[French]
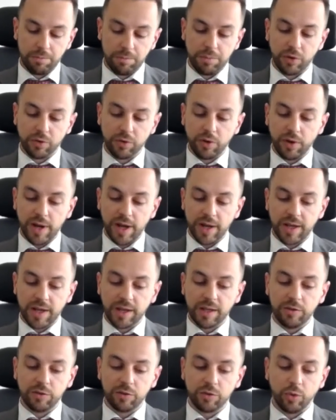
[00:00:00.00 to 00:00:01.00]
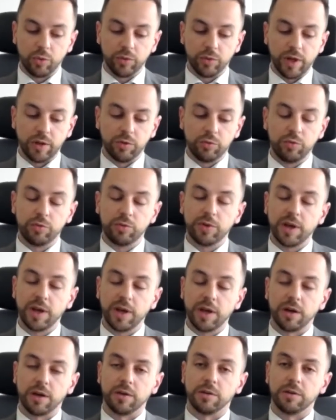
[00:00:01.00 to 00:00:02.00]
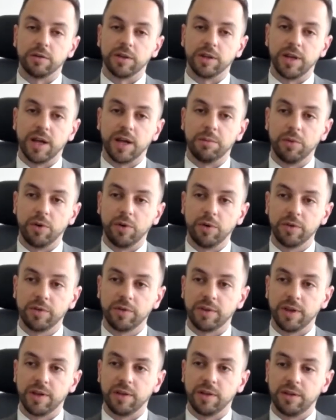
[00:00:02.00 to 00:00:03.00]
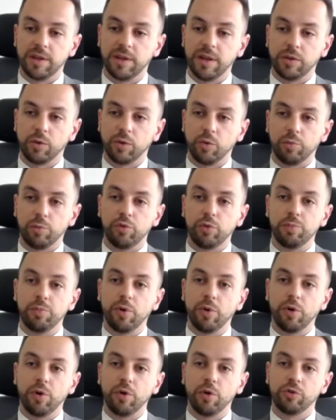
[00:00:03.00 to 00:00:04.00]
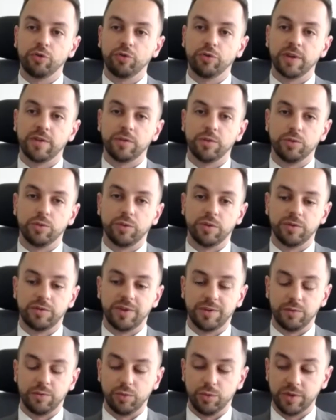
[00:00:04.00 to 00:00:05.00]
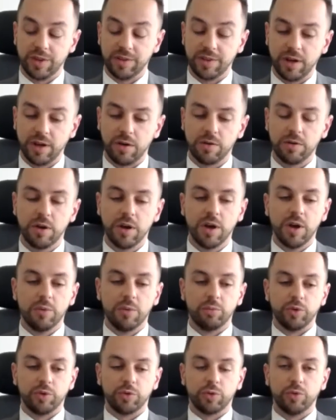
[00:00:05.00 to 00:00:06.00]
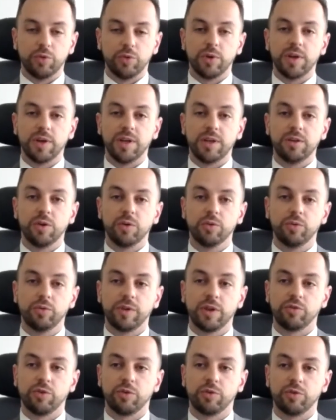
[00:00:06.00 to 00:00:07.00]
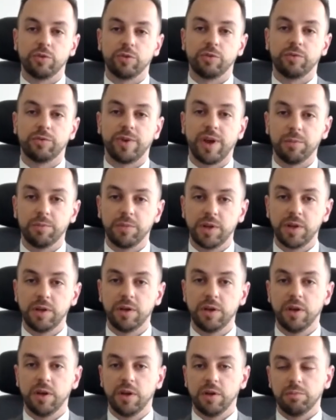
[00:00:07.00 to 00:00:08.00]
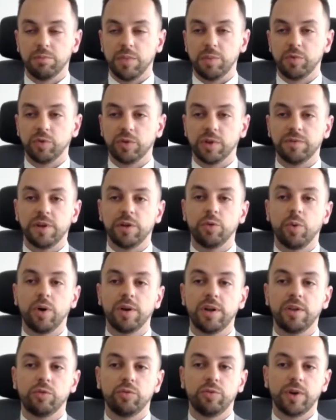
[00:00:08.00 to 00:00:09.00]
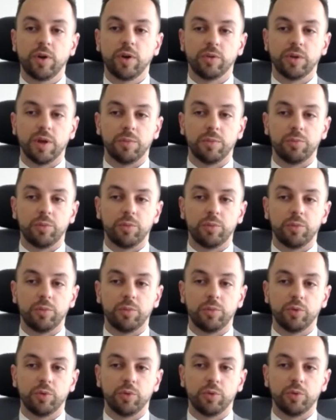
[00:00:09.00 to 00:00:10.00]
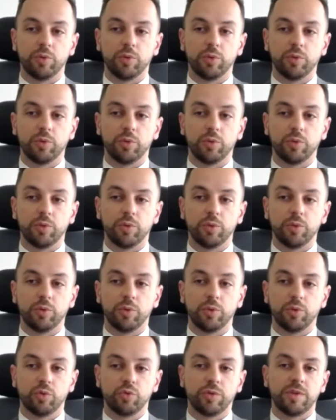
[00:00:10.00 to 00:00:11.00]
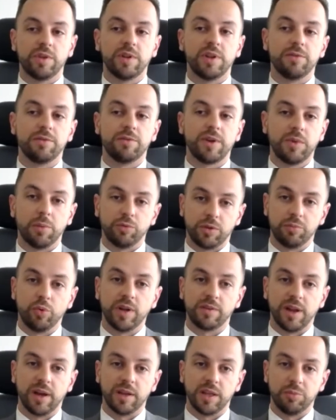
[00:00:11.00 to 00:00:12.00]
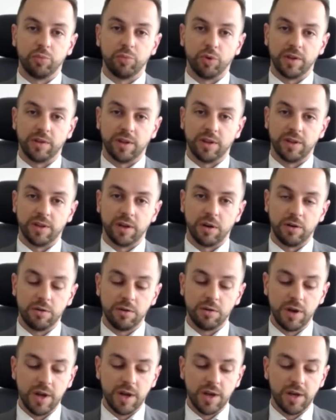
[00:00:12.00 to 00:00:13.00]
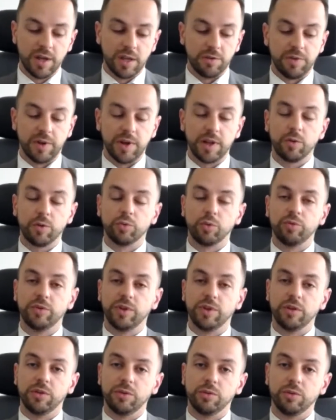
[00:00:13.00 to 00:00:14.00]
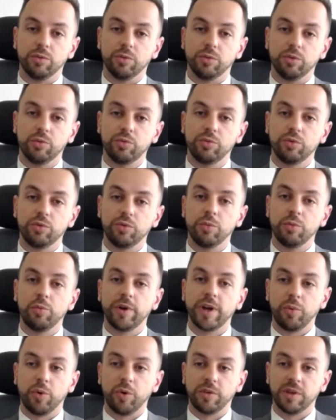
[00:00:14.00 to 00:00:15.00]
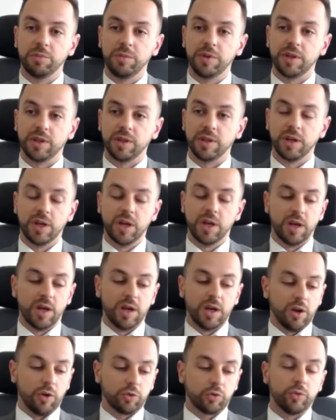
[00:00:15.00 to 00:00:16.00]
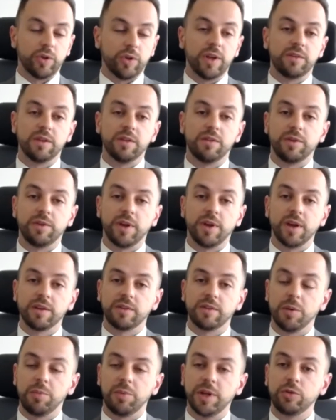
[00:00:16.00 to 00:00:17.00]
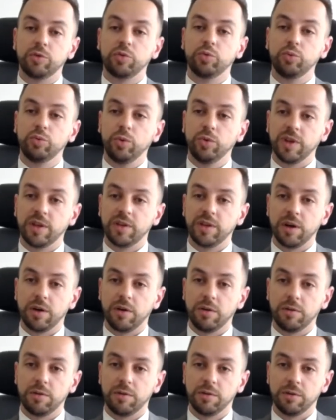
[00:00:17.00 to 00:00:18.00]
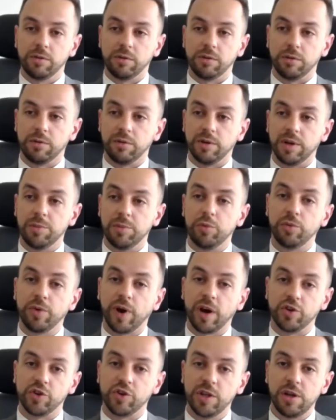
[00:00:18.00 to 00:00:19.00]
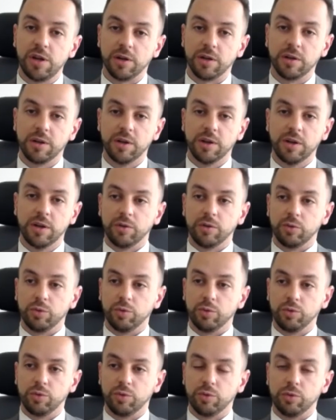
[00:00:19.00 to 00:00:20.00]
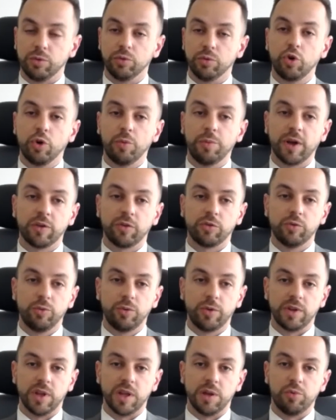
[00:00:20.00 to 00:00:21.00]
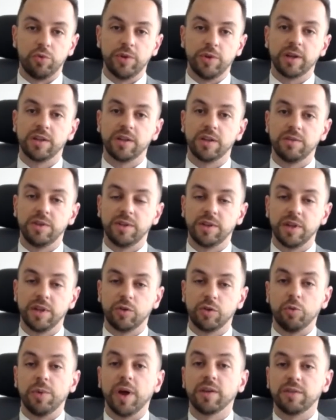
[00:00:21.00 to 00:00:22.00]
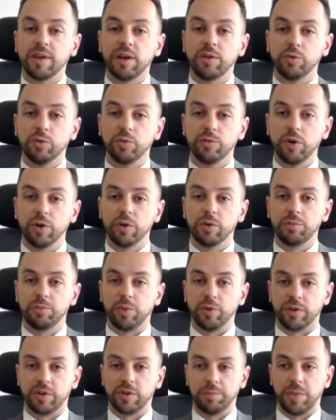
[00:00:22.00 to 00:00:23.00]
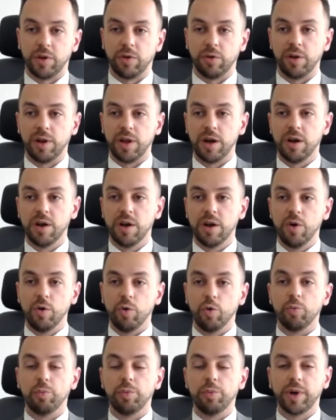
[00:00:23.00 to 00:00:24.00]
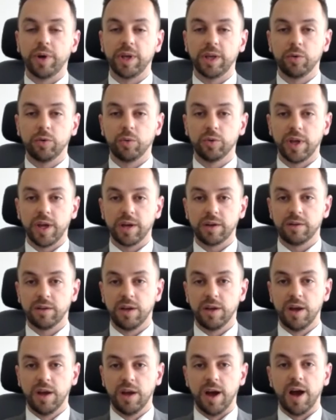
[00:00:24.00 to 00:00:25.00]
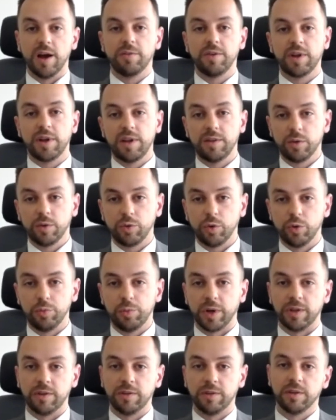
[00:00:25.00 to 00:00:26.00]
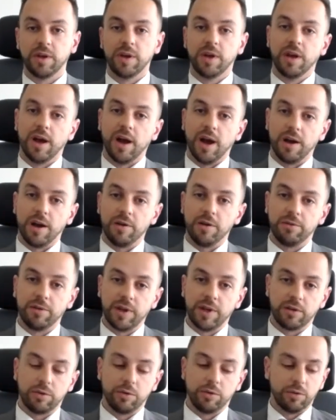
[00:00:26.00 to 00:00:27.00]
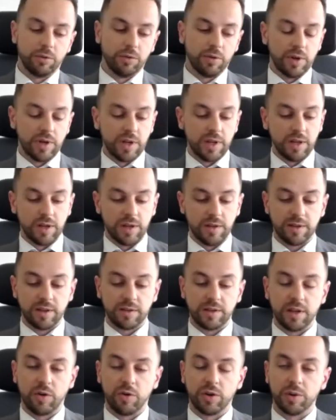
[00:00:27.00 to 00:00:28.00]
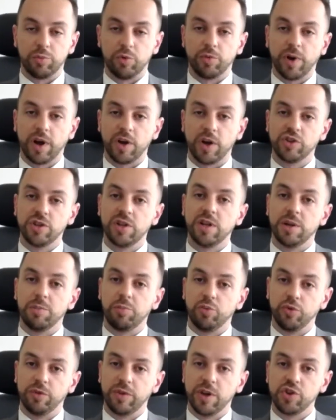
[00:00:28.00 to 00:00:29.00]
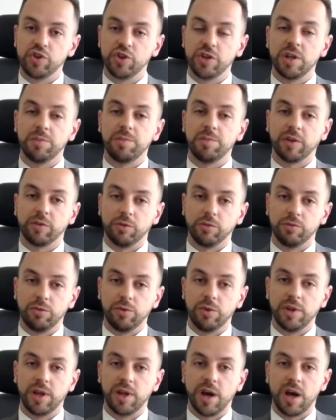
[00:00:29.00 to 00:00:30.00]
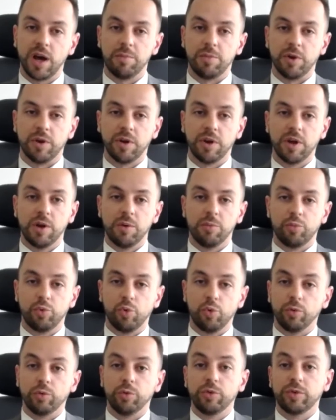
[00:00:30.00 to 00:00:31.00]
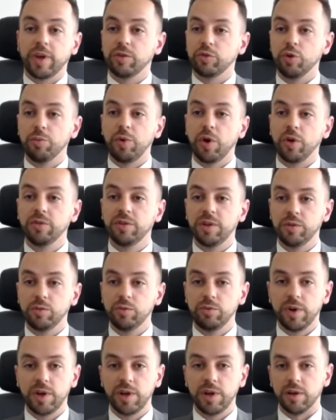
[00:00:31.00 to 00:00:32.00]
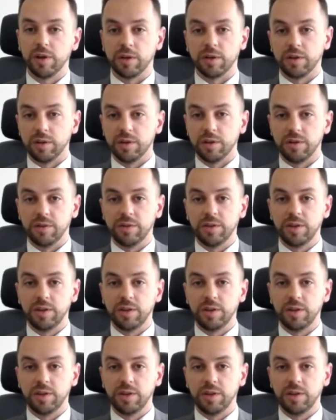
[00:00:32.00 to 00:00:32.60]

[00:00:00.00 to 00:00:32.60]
Pendant la crise, qu'on a dû faire également, ça a été d'être au plus proche de nos adhérents, puisque ayant nos agences fermées, même si on avait le droit de les ouvrir, on a plutôt choisi de les fermer par mesure de sécurité pour les salariés et pour les adhérents. Il fallait qu'on trouve de nouveaux moyens de proximité. Alors, ce qu'on a essayé de faire, c'est d'appeler tous nos adhérents euh, les plus fragiles. Donc, euh, nos commerciaux qui n'avaient plus d'activité commerciale de vente pendant cette période-là ont pris contact avec les entreprises, avec euh, les, adhérents les plus fragiles, les plus âgés, les personnes vulnérables, pour ne serait-ce que prendre des nouvelles et mmh.